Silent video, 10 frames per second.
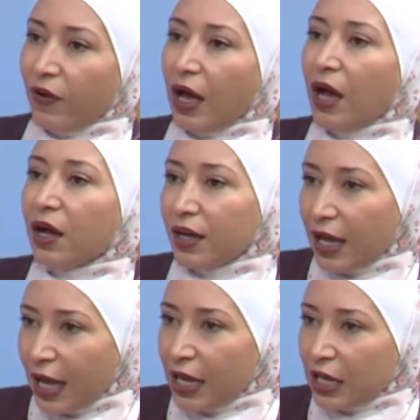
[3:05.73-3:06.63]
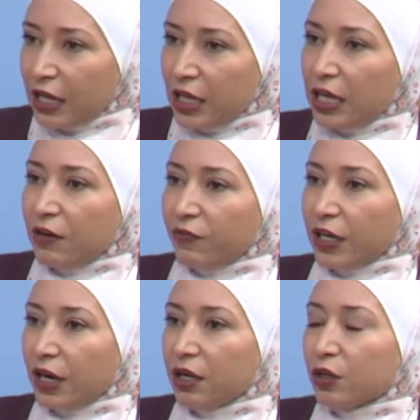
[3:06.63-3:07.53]
فهي هي
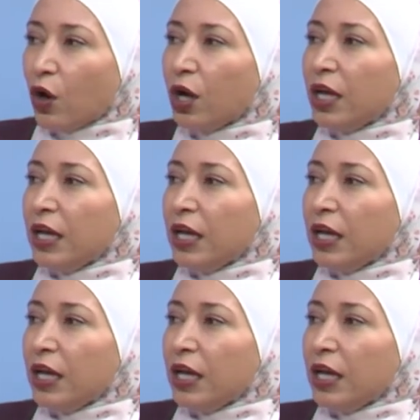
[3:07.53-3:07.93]
الفكرة إنه